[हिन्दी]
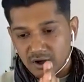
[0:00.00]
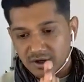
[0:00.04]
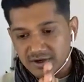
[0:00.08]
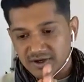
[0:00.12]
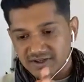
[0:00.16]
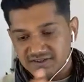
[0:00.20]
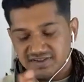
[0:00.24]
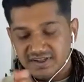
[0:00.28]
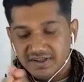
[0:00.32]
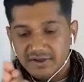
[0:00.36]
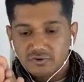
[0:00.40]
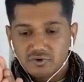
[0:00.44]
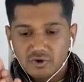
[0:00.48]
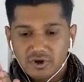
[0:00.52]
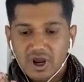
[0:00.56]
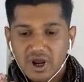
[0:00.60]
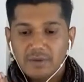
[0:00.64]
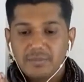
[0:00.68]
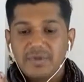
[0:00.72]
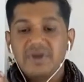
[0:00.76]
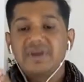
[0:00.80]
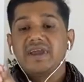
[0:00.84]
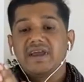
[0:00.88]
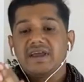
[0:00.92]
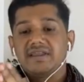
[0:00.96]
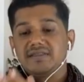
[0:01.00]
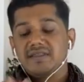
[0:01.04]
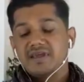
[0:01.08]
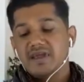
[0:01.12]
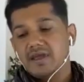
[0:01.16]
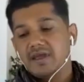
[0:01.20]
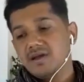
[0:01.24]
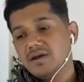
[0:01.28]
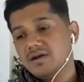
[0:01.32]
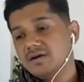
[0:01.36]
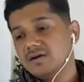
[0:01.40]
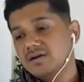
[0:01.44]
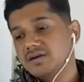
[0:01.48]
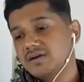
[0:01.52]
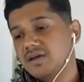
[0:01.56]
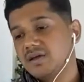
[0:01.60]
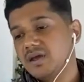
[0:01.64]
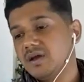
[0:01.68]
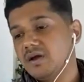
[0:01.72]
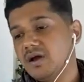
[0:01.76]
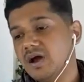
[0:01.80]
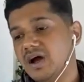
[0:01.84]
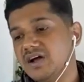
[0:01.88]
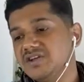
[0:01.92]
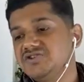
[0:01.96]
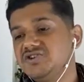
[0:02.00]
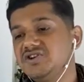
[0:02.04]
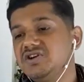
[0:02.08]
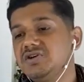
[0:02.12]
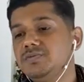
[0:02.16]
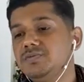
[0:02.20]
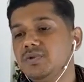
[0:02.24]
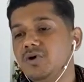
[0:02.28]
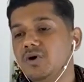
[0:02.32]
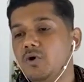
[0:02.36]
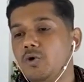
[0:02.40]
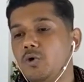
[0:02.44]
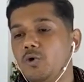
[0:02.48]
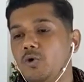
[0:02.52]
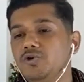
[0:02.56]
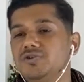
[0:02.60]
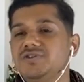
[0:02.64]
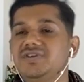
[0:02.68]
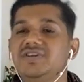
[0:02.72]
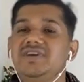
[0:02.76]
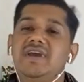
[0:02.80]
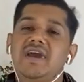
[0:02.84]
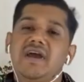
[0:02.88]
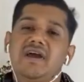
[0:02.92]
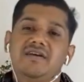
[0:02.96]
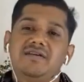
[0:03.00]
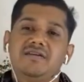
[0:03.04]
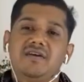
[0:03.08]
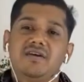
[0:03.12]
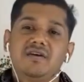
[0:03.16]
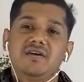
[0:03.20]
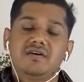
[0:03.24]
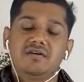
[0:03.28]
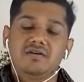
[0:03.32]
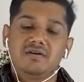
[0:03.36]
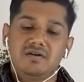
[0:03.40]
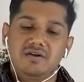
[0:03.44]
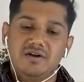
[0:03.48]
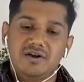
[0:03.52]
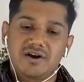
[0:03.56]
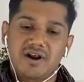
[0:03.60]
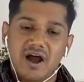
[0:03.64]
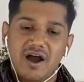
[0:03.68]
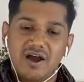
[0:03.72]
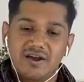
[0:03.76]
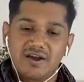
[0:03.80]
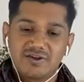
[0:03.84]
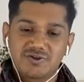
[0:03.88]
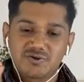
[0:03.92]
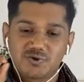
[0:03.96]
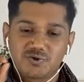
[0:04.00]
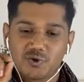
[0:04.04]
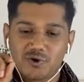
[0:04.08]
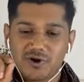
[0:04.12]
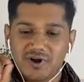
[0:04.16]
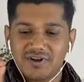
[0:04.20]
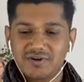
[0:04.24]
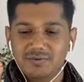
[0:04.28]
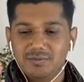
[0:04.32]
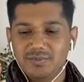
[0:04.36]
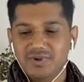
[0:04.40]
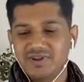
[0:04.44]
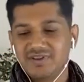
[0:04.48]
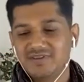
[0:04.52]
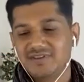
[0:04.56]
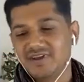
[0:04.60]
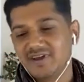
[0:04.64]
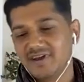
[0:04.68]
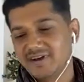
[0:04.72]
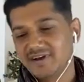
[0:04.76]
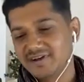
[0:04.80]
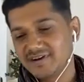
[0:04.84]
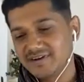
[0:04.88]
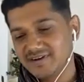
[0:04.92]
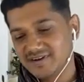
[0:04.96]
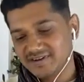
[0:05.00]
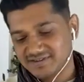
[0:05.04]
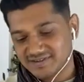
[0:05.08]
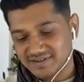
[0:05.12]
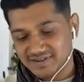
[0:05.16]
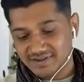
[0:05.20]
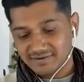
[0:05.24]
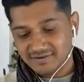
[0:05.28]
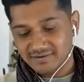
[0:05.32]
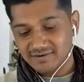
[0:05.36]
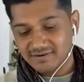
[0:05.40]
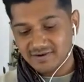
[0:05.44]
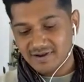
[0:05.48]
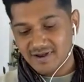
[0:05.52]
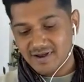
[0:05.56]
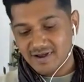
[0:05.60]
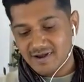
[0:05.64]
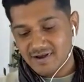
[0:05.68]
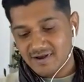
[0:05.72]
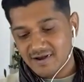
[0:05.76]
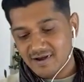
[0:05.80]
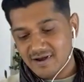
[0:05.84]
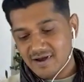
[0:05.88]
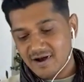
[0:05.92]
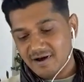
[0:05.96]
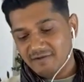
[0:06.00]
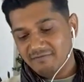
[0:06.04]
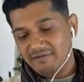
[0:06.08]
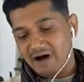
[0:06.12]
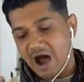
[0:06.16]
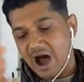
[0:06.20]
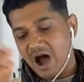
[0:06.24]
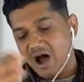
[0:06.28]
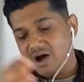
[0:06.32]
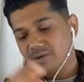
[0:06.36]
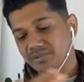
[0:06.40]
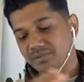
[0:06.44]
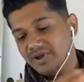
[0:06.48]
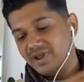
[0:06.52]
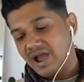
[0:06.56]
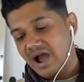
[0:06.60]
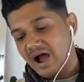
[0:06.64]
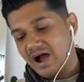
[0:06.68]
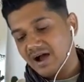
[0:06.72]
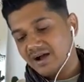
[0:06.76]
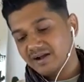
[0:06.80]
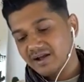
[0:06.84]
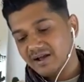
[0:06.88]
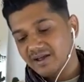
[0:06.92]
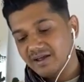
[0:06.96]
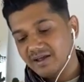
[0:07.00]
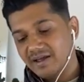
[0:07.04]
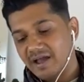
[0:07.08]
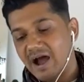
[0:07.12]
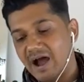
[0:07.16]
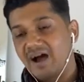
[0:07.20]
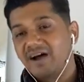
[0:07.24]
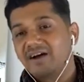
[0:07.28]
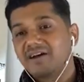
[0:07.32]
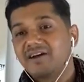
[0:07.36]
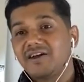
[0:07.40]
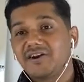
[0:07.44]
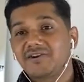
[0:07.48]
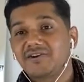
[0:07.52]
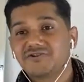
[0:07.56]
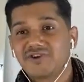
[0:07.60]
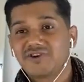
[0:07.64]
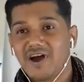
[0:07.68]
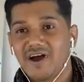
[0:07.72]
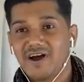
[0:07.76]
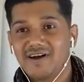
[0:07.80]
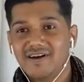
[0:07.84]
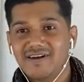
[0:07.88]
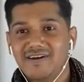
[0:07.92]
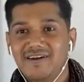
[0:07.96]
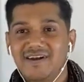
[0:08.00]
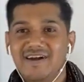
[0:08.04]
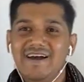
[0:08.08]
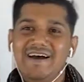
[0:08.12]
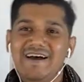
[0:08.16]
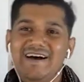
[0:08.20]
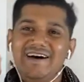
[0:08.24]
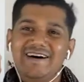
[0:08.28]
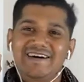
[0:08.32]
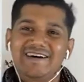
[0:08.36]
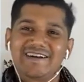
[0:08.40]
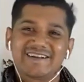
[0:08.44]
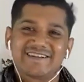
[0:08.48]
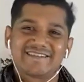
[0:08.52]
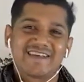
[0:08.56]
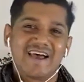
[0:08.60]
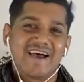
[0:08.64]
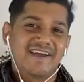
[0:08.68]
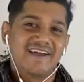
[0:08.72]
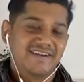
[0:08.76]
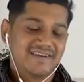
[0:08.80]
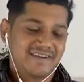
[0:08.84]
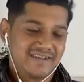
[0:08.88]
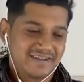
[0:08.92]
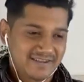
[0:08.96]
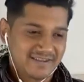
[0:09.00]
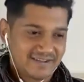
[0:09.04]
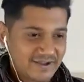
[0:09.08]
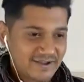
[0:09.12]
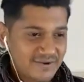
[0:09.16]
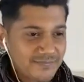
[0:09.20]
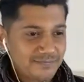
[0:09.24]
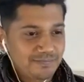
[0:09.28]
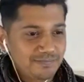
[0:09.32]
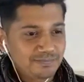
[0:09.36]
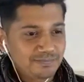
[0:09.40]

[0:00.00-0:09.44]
नसीर तुराबी कहते हैं के अजीब होती हैं ये राह सुखन भी देख नसीर वहां भी आ गए आखिर जहां रसाई न थी